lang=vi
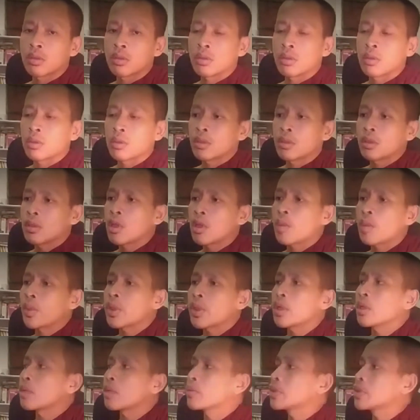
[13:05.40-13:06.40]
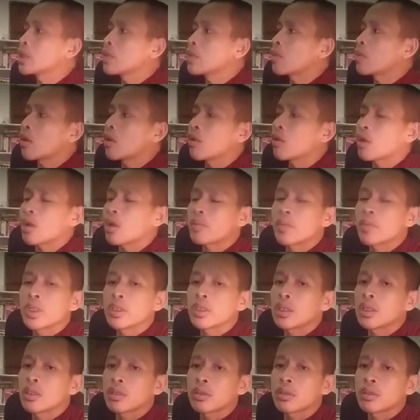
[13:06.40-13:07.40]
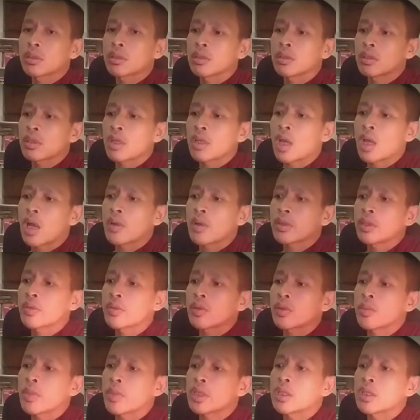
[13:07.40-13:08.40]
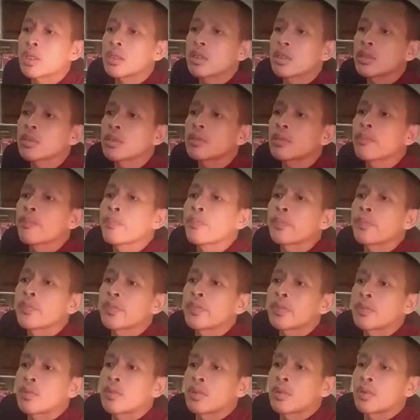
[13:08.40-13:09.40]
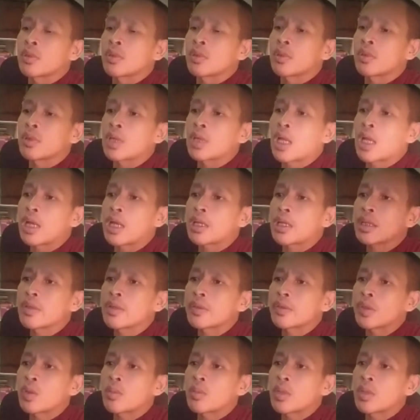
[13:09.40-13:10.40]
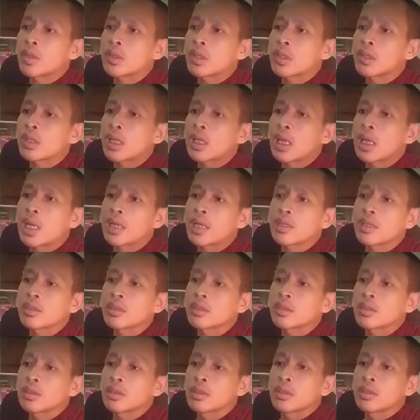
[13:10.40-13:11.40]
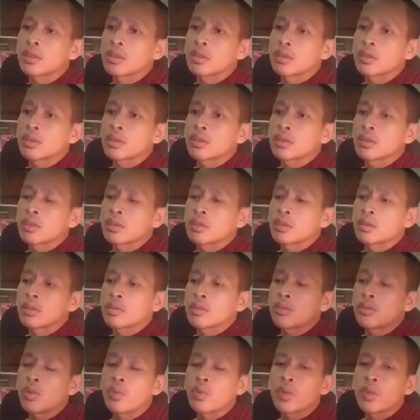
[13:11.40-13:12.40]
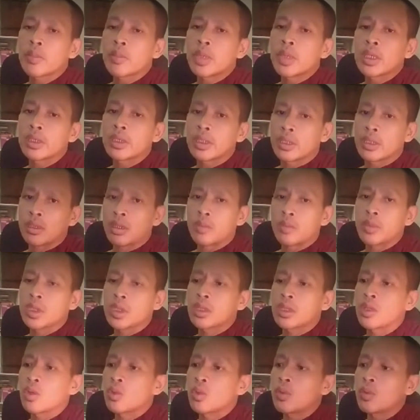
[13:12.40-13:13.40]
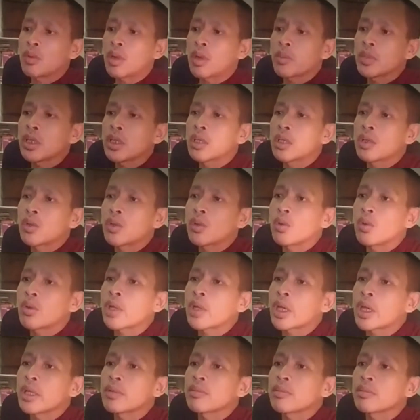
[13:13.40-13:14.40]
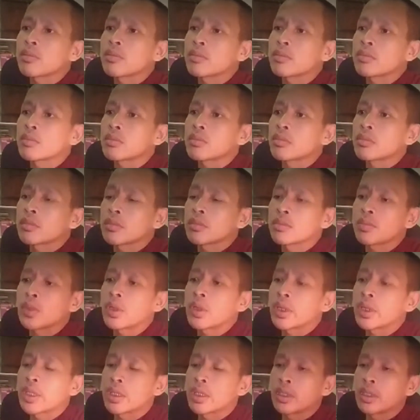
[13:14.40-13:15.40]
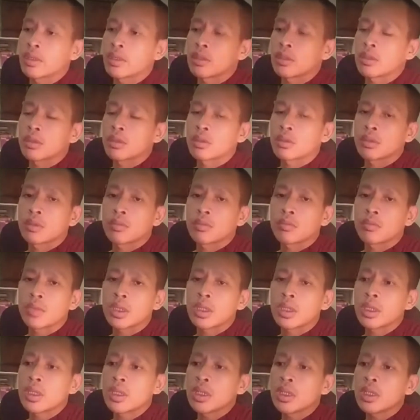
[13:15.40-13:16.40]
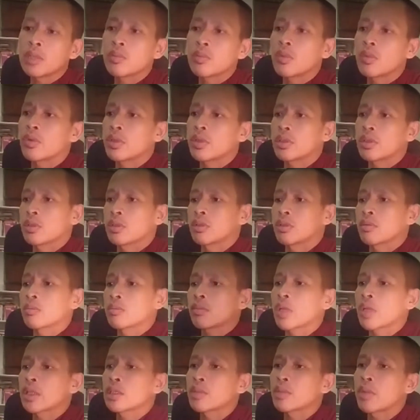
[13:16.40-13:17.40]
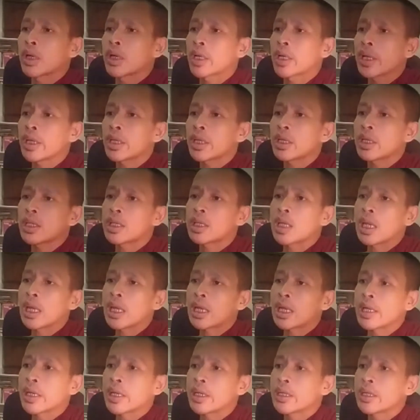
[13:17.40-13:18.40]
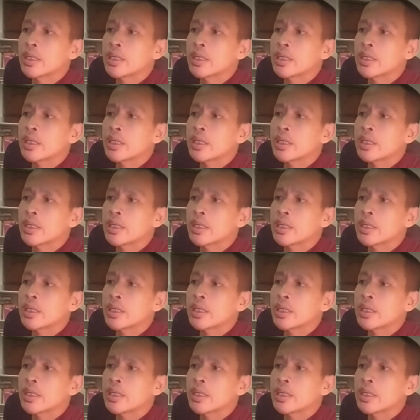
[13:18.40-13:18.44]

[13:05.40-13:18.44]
là về rương chuyện bao co đắt mới thế để hai tới dòng bay ta rương cà đến sau bờ sa la nữa bộ viện mơ tể ăn mơ cru luôn anh bằng riền tể mặn tê mùi phải chỉ mà khay cả là khay